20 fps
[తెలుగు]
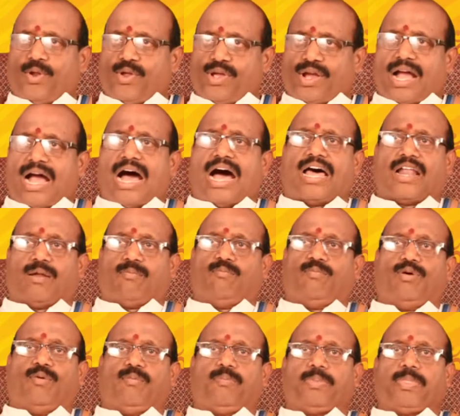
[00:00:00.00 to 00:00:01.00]
యుగ
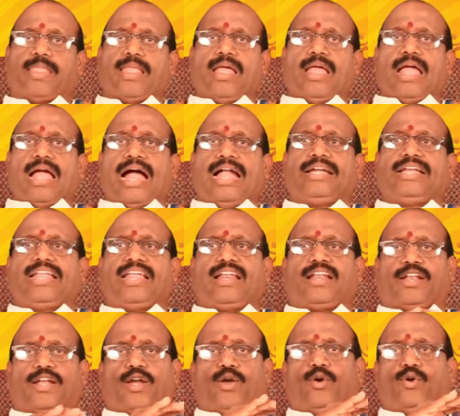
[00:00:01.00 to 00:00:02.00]
ఆరంభం అంటే
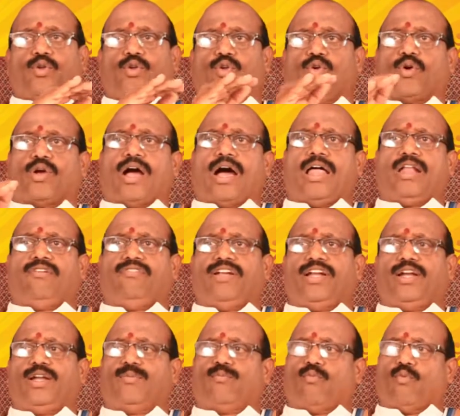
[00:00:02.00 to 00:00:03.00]
రెండు యుగాలు
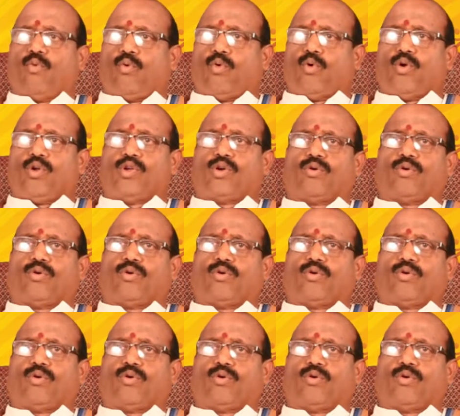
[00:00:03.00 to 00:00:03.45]
వెళ్ళి మూడో